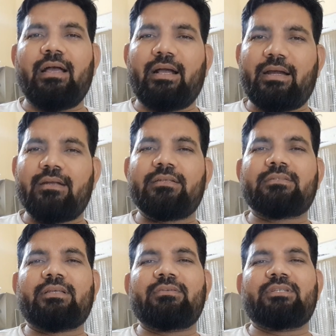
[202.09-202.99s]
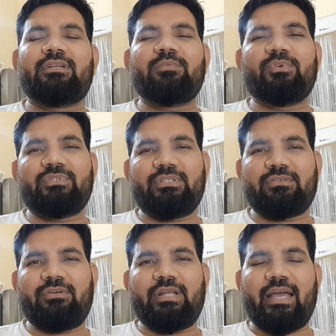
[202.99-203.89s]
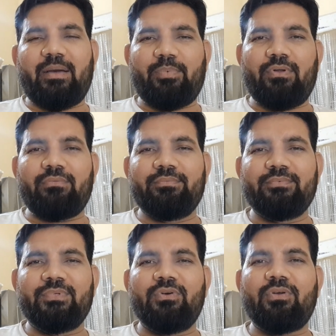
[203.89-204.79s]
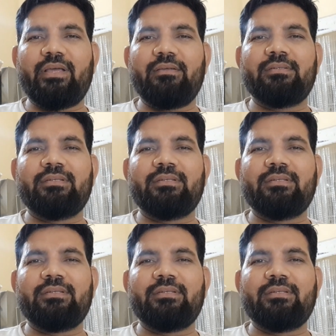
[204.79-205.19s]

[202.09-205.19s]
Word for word: అక్కడ సర్వీస్ సెంటర్ బుక్ చేసుకోండి యాప్లో ఓకే